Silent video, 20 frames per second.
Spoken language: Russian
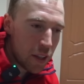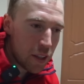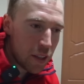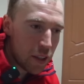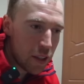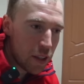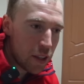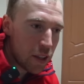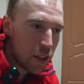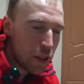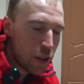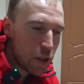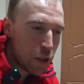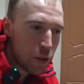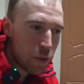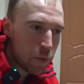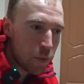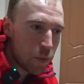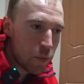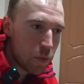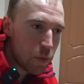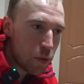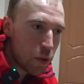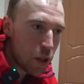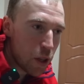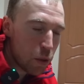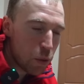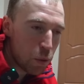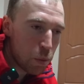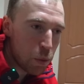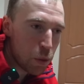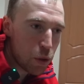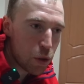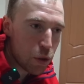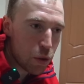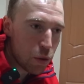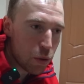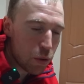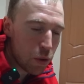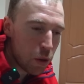И я думаю,
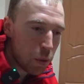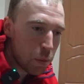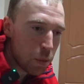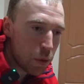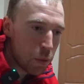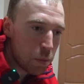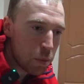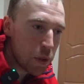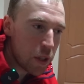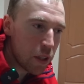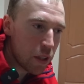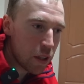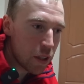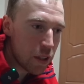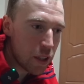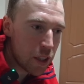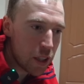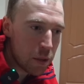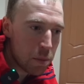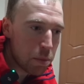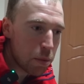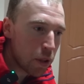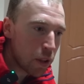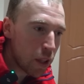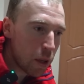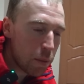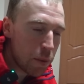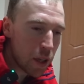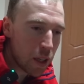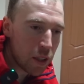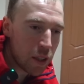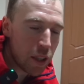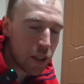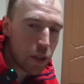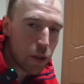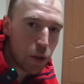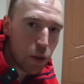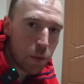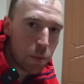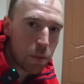что как бы мы к ним планомерно
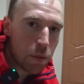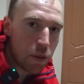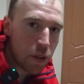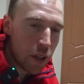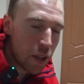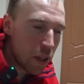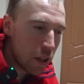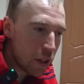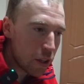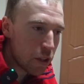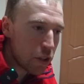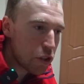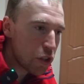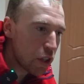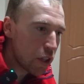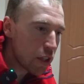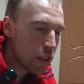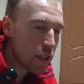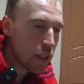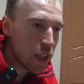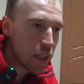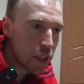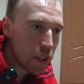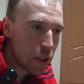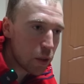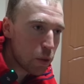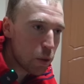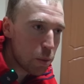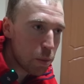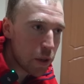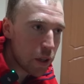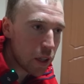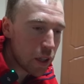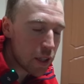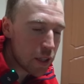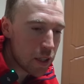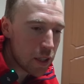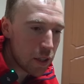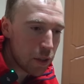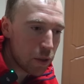идем через старты Кубка
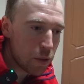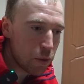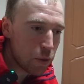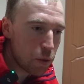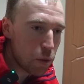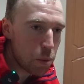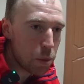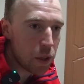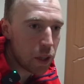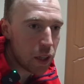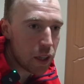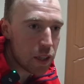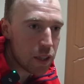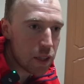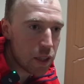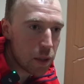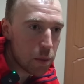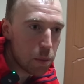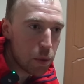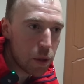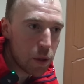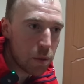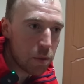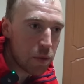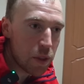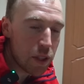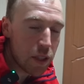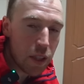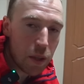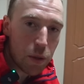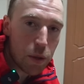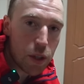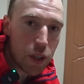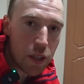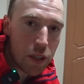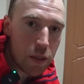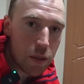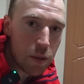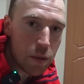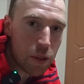России. В Кубке России будем везде
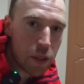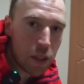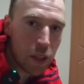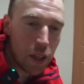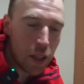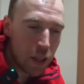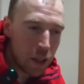участвовать.